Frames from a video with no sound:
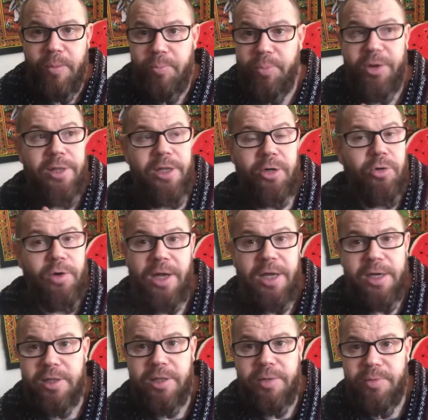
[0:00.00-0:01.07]
Puede no
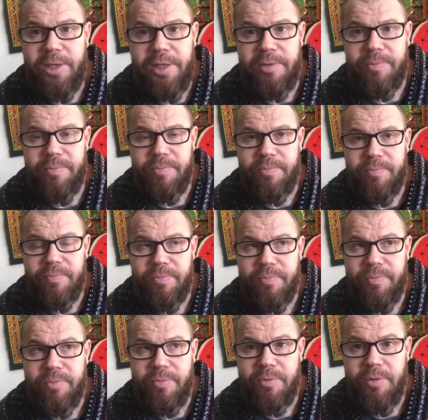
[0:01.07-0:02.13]
caerte bien.
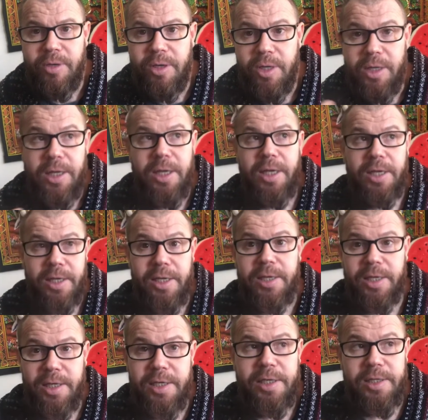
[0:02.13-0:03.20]
Es que,
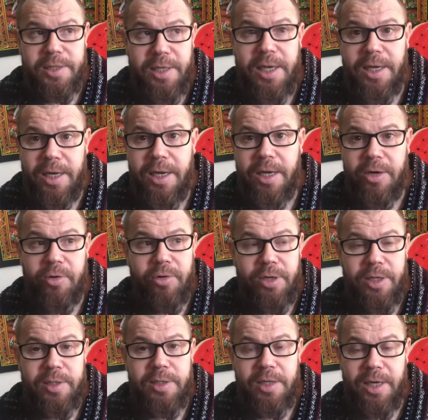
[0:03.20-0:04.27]
es que está claro
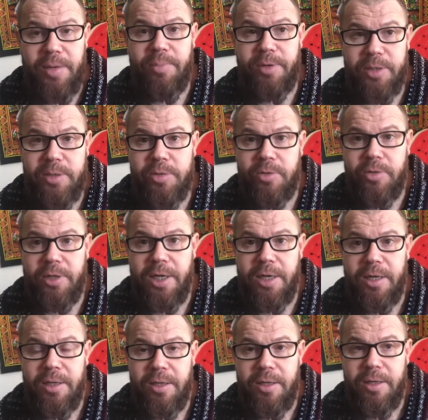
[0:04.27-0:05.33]
que si la persona
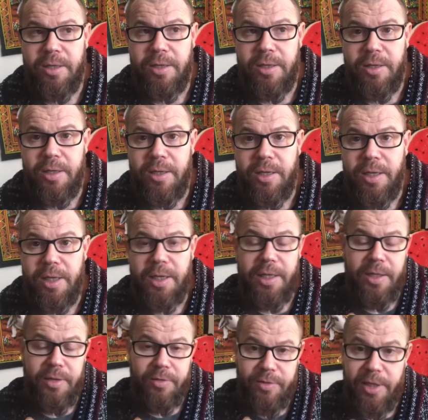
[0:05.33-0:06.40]

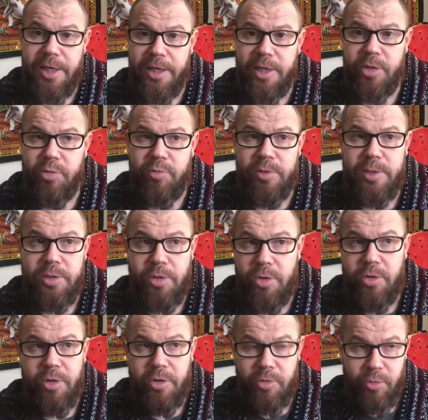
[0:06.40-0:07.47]
tiene
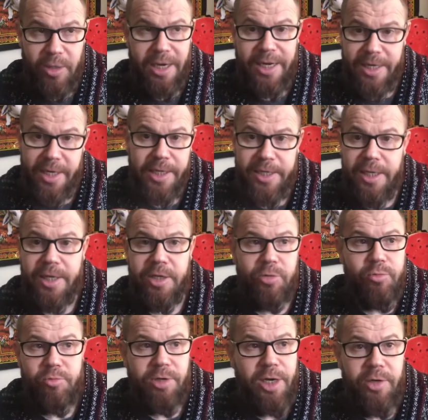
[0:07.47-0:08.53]
intuición, la energía que
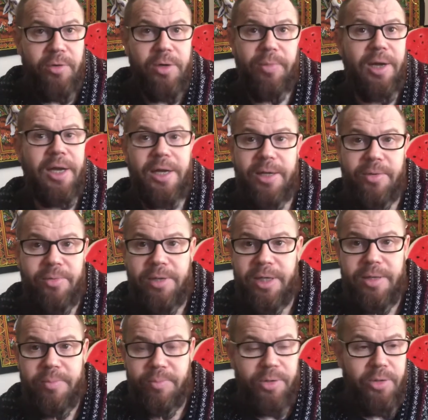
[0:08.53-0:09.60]
tú traes no le va a caer
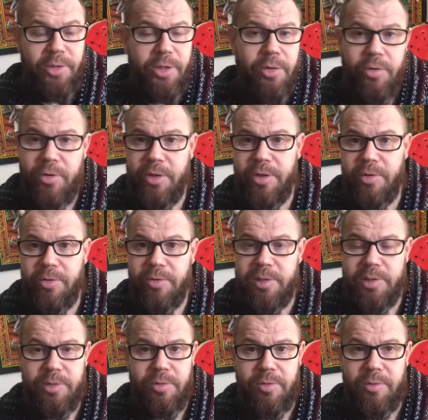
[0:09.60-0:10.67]
bien, pero es lógico
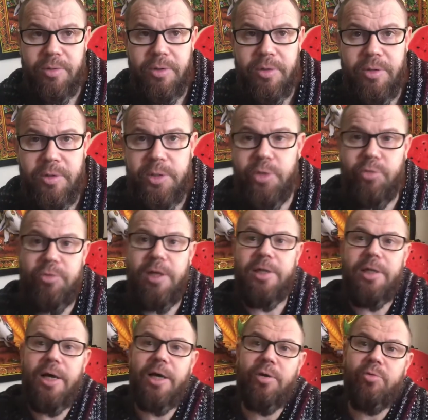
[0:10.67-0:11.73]
eso. Si tú la
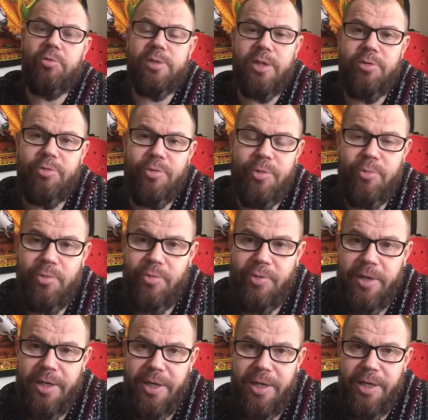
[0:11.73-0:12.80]
estás acusando de
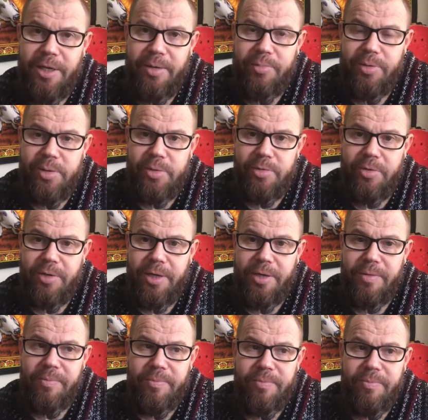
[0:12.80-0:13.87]
brujería a la persona,
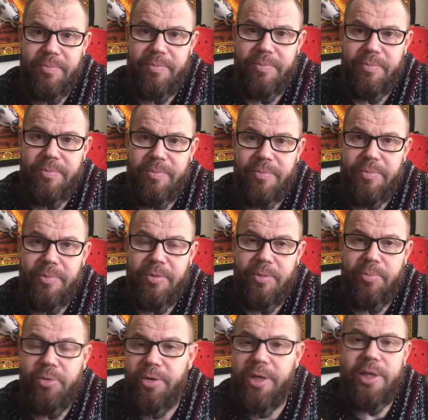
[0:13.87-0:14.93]

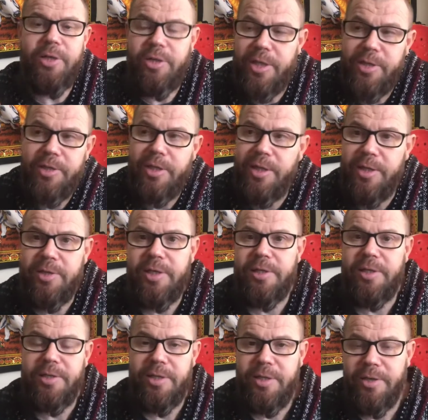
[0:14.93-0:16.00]
¿por qué ella, ella
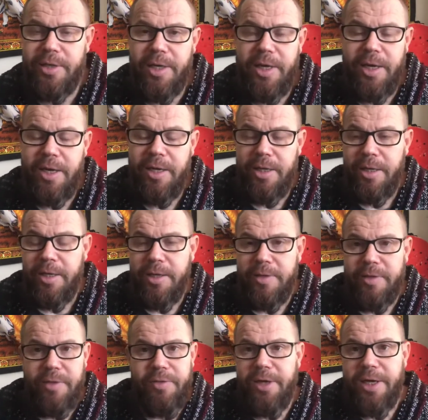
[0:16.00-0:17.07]
te tendría,
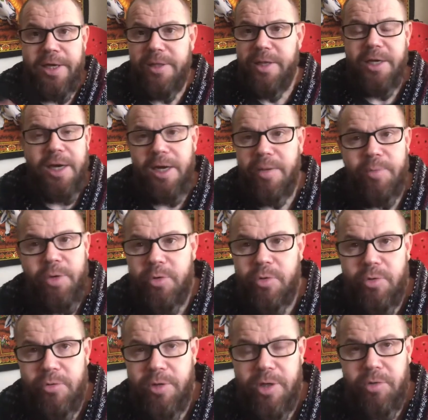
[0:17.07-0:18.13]
tendría que tener la mejor
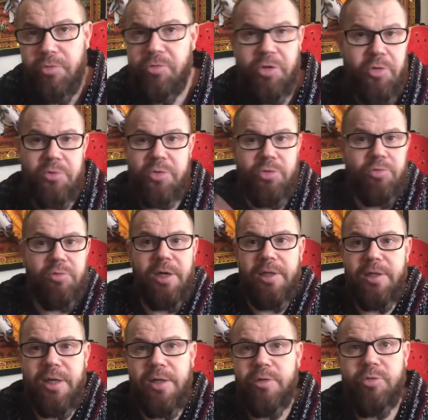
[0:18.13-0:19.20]
onda contigo si tú, la
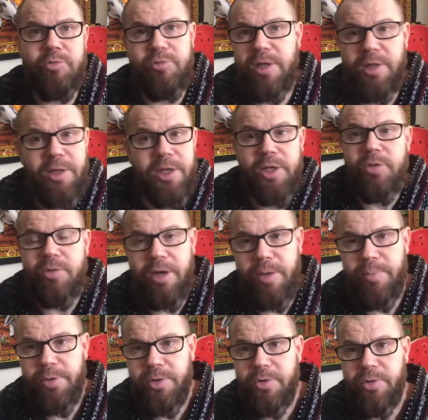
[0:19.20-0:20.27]
estás tú estás teniendo la
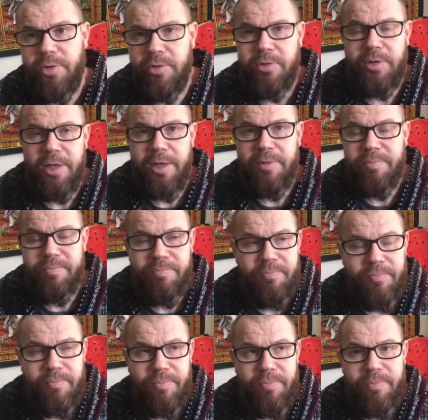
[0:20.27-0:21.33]
peor onda?
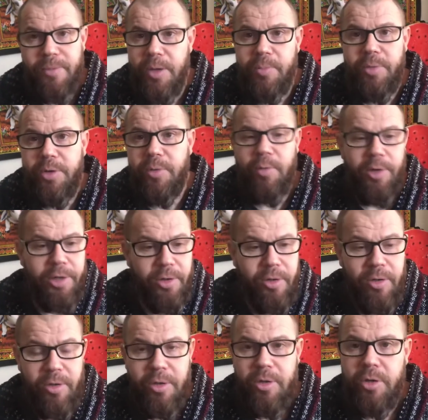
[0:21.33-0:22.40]
Pero bueno,
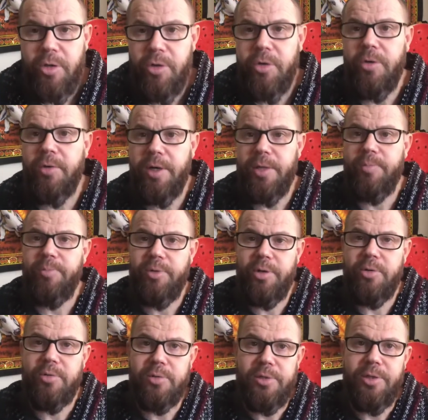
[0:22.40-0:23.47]
no hay
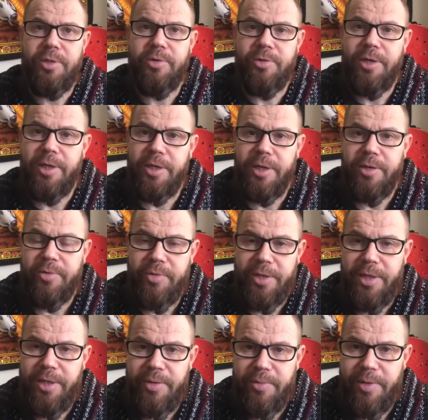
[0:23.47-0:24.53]
peor ciego que el que no
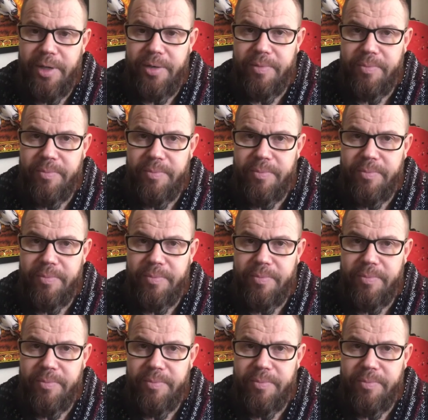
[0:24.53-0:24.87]
quiere ver.